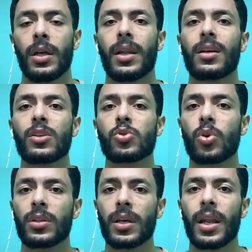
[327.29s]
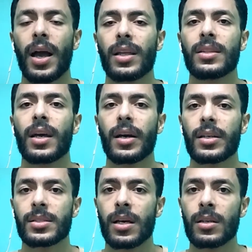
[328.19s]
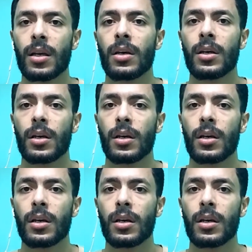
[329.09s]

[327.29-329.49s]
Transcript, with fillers: لكن السعوديه لحد اخر ثانيه